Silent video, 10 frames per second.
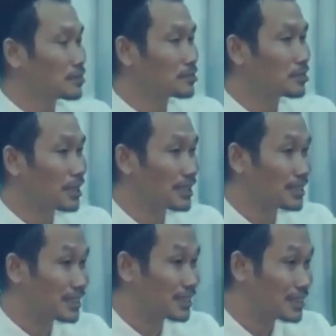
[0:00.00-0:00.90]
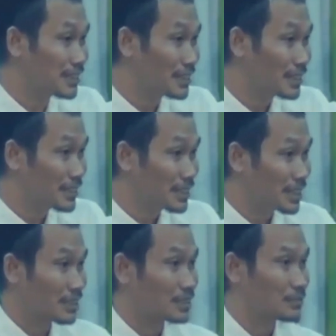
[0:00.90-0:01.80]
menunjuk
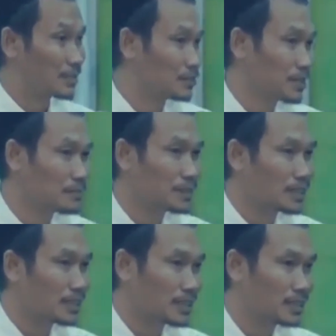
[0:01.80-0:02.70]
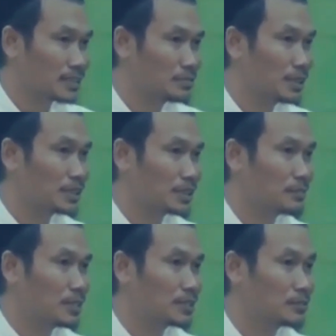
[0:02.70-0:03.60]
hakikat. Seperti orang mengatakan dua
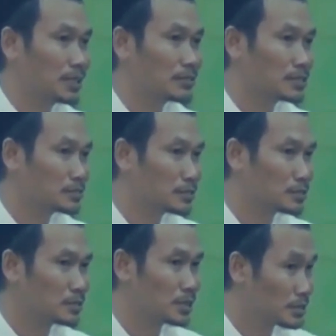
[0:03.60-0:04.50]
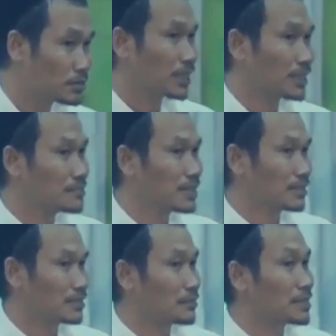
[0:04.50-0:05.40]
ditambah dua itu sepuluh. Itu
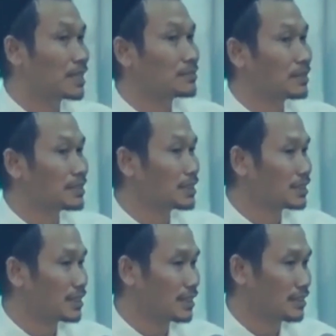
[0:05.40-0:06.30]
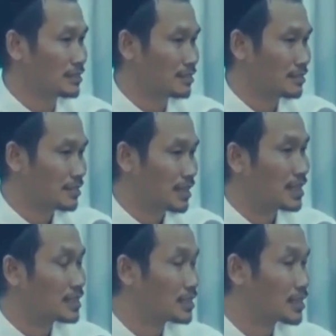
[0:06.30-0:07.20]
kalimat, tapi kalimat yang salah.
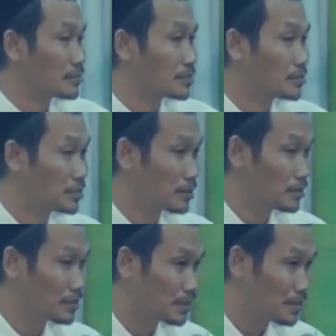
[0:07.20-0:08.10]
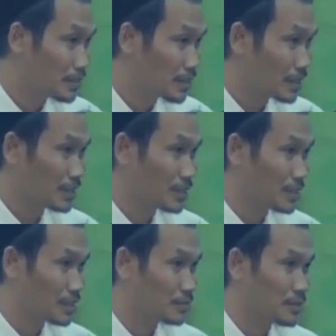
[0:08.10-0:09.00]
Karena tidak menunjuk
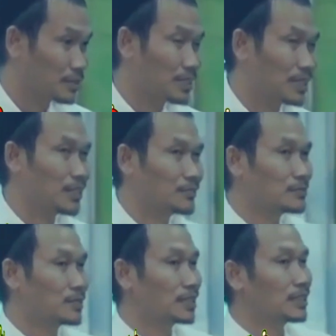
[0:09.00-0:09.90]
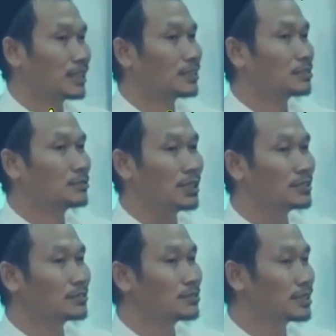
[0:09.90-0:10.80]
hakikat. Seperti orang kafir mengatakan
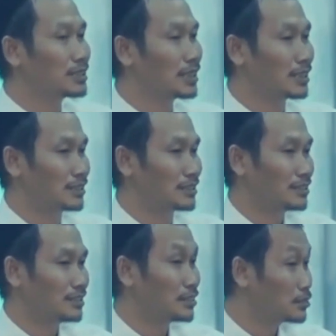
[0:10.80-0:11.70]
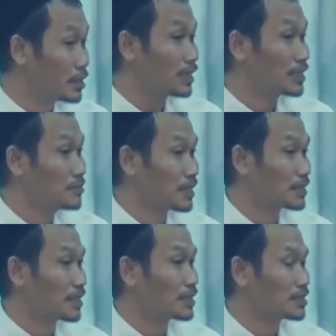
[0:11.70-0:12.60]
Tuhan itu tiga, itu kalimat
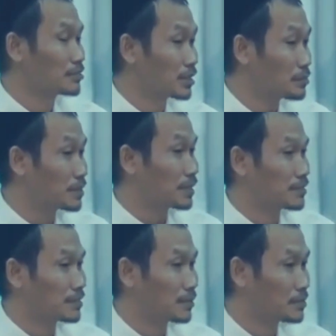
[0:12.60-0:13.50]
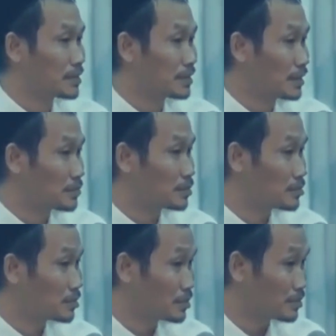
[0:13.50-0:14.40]
karena diucapkan, tapi tidak
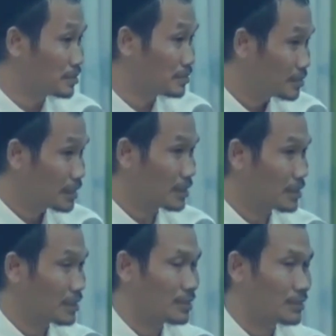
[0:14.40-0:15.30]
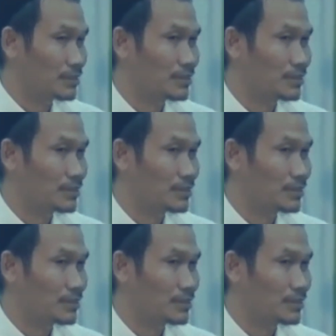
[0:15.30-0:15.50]
menunjuk hakikat.